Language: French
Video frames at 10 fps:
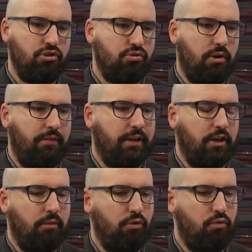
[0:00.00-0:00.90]
joue avec,
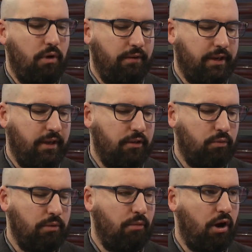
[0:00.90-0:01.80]
euh, beaucoup avec
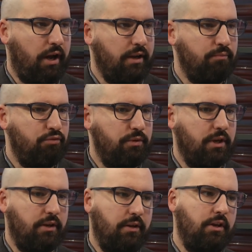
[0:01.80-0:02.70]
Antoine Morin. puis, euh,
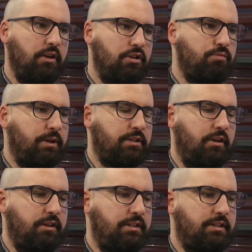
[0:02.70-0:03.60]
je pense que
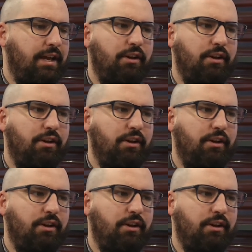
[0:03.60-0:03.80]
le Titan a